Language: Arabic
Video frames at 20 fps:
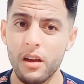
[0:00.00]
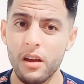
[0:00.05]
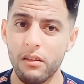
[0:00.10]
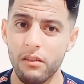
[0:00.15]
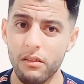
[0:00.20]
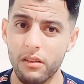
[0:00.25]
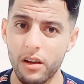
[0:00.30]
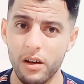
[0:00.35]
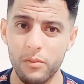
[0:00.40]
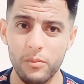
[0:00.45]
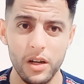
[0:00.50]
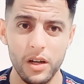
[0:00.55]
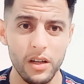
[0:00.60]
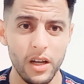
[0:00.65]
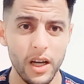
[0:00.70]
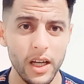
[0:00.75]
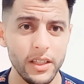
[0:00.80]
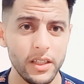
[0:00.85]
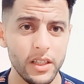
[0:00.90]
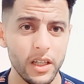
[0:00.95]
والله ما
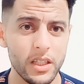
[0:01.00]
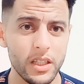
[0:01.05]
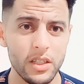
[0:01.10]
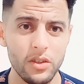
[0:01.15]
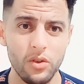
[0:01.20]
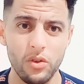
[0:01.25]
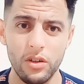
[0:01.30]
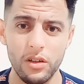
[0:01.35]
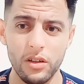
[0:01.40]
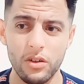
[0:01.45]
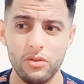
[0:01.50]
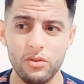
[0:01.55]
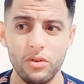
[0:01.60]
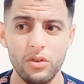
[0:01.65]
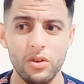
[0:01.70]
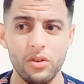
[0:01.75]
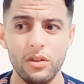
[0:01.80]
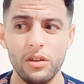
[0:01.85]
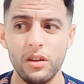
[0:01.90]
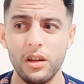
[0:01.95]
حي داك تقول لك
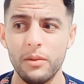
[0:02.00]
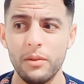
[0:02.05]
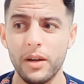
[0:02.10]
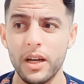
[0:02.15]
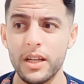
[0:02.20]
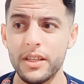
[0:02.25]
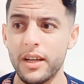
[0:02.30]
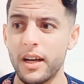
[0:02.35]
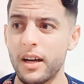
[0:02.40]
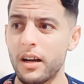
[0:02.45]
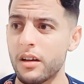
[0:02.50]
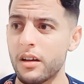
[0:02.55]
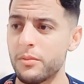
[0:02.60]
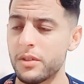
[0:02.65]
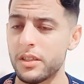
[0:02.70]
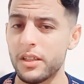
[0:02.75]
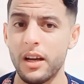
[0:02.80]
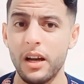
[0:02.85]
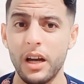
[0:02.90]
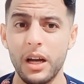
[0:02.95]
وقول اللي بغيت يتعاقب
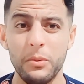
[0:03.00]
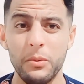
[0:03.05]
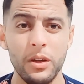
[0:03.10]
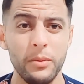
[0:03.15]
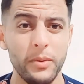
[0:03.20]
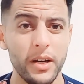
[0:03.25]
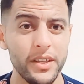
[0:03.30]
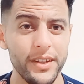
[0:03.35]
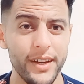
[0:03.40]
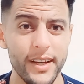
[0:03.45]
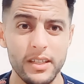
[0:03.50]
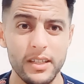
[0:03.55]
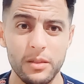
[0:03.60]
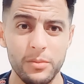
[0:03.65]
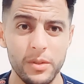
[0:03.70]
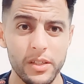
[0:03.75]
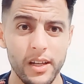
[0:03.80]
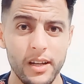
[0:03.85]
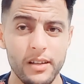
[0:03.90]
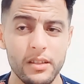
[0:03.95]
يتعاقب واللي بغيت يتحاسب
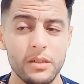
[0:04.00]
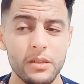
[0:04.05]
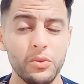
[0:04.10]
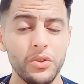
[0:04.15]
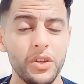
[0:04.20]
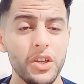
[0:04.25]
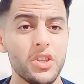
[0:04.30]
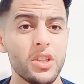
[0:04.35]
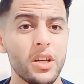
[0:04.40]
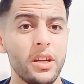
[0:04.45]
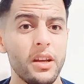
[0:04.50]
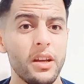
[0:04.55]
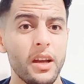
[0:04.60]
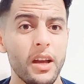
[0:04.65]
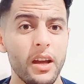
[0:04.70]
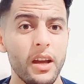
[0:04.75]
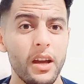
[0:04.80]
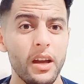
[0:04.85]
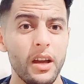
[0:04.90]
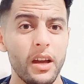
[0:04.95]
يتحاسب ونعيش انا
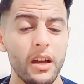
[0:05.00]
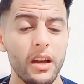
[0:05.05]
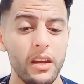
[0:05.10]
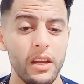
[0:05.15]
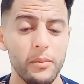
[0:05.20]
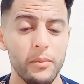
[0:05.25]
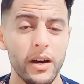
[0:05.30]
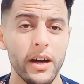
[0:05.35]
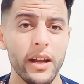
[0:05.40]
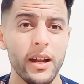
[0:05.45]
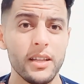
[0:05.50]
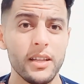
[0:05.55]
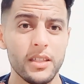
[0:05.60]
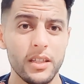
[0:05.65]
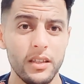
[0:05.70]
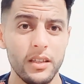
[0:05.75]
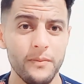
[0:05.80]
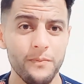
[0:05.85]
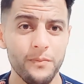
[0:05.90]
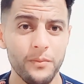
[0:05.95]
هاني مع
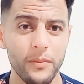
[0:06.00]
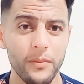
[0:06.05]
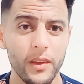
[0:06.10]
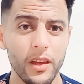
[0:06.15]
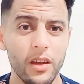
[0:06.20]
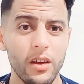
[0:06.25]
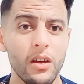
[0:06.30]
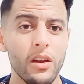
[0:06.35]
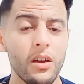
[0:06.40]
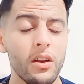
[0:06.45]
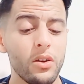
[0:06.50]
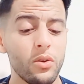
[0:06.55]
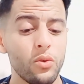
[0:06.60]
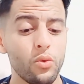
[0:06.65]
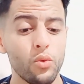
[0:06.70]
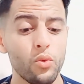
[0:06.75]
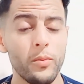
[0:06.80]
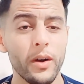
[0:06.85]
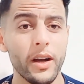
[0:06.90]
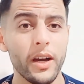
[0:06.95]
راسي
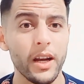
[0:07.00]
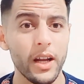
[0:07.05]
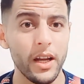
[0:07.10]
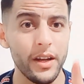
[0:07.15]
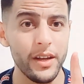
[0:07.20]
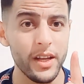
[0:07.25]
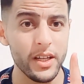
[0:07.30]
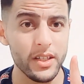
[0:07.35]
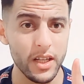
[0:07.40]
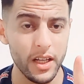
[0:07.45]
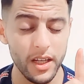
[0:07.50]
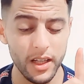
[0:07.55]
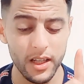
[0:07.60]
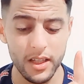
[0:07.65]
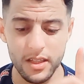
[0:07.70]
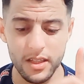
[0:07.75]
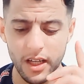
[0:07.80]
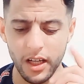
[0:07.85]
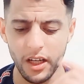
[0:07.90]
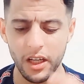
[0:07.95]
وما كرهناكش انك
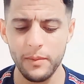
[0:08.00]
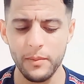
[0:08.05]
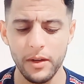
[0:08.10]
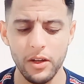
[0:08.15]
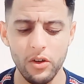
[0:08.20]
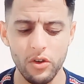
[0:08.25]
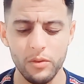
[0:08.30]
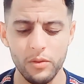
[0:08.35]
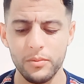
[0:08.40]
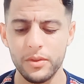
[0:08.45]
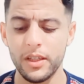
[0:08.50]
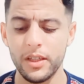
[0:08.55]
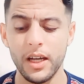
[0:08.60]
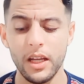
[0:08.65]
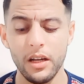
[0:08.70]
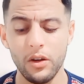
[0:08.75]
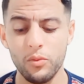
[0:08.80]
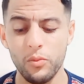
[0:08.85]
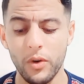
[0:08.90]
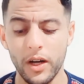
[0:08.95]
تصالحي مع الام
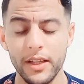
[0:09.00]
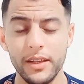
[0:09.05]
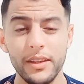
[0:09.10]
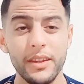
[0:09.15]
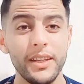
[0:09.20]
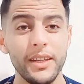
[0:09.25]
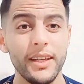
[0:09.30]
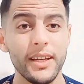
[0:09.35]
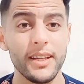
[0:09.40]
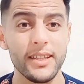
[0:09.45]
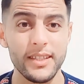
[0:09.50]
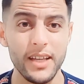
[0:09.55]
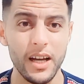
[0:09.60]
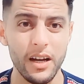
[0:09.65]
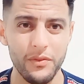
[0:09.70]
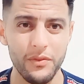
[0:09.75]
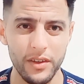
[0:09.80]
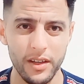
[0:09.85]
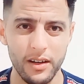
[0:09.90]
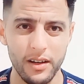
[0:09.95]
ديالك بواحد النيه
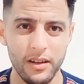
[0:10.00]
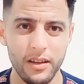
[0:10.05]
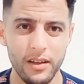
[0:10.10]
صافيه